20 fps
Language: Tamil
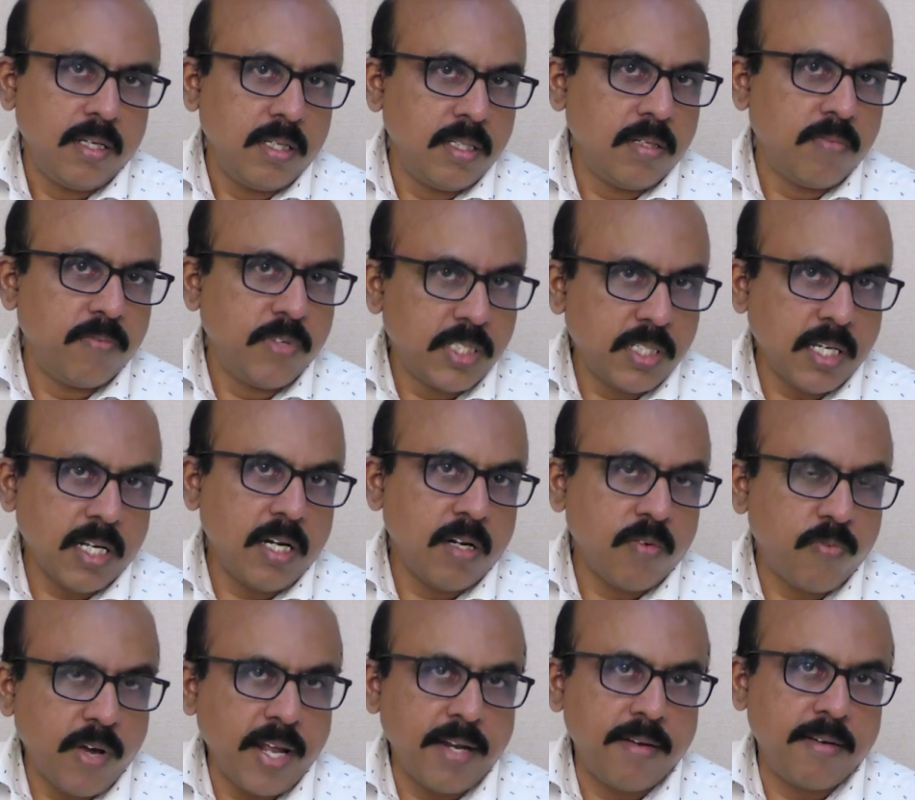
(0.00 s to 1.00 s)
இந்த
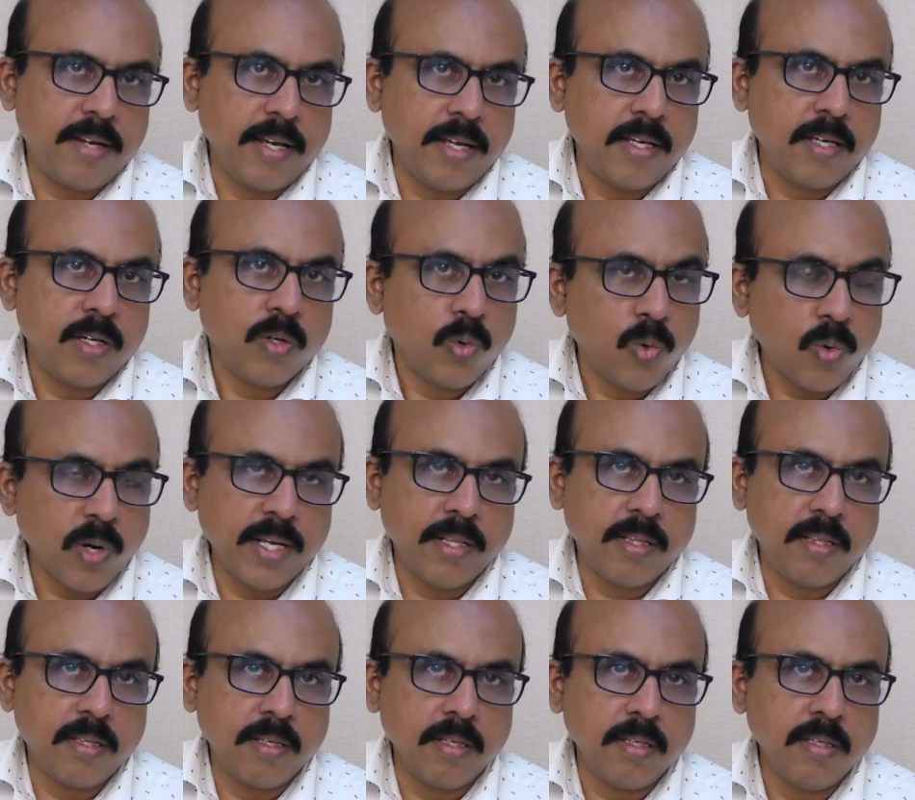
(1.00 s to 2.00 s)
விசரல் ஃபெட்டை
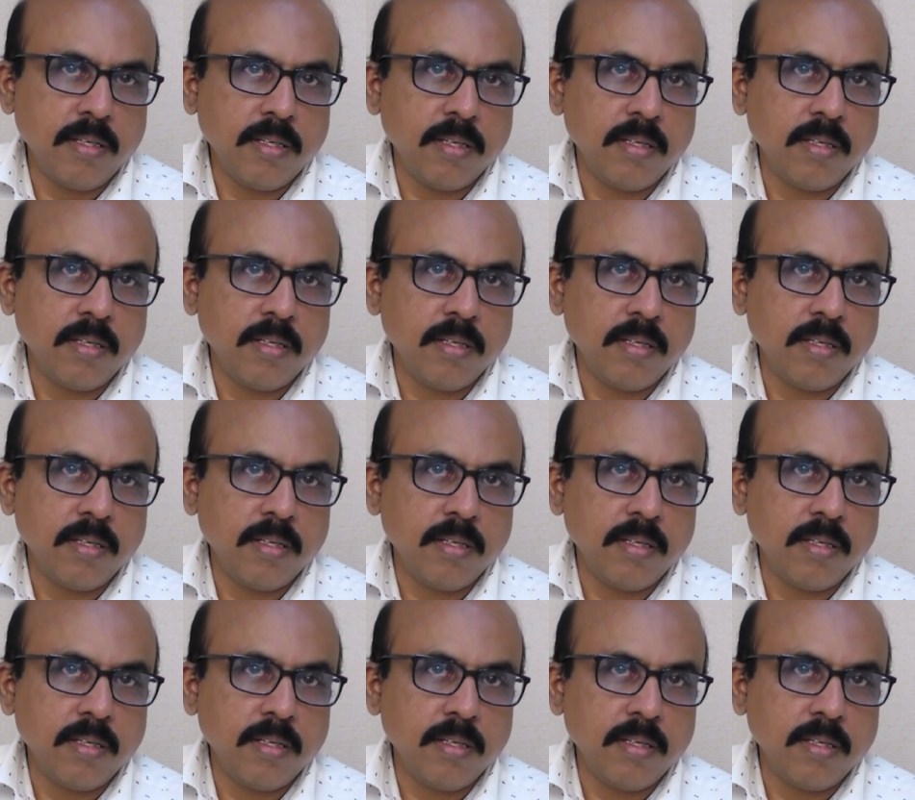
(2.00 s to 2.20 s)
குறைத்து